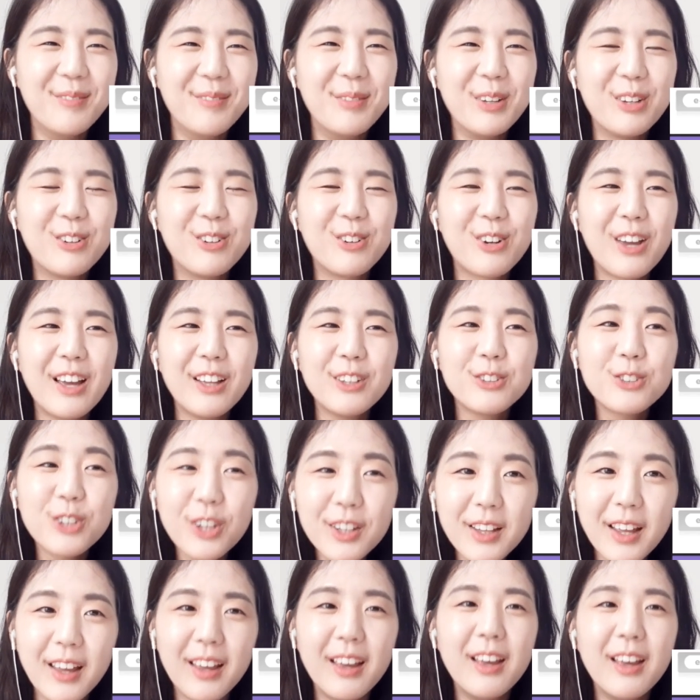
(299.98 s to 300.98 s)
미국의
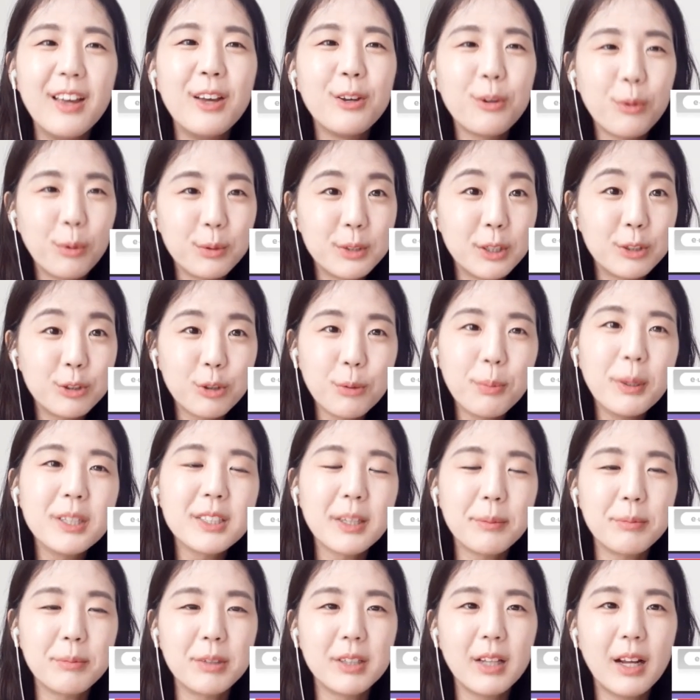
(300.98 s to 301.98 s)
최대 교재
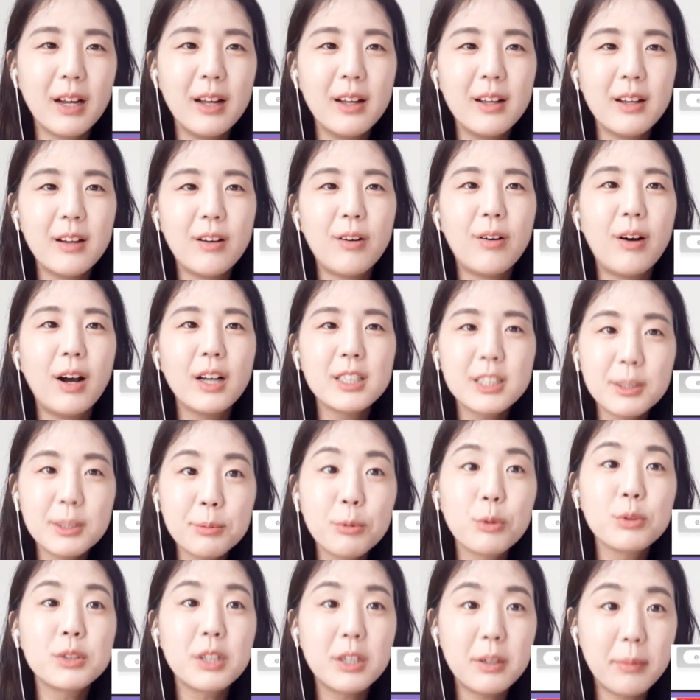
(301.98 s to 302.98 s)
출판사입니다. 어, 학습
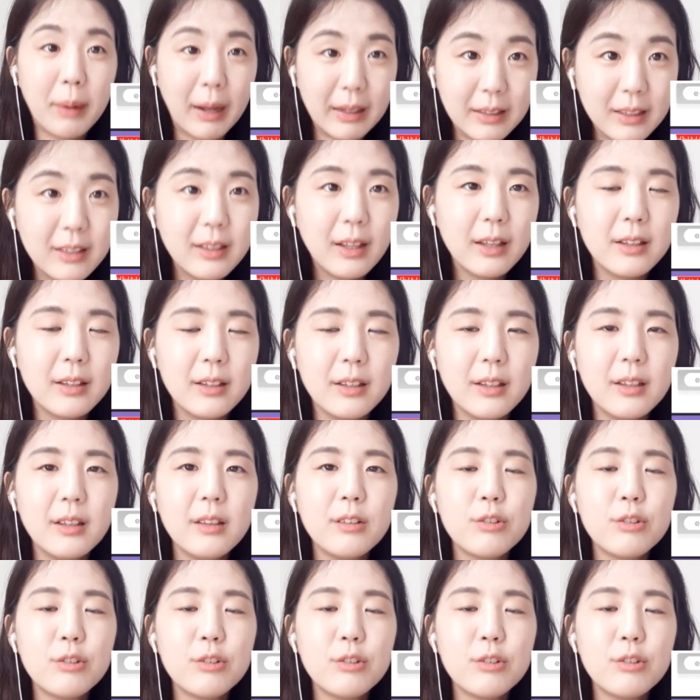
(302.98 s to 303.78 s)
교재를 많이 내는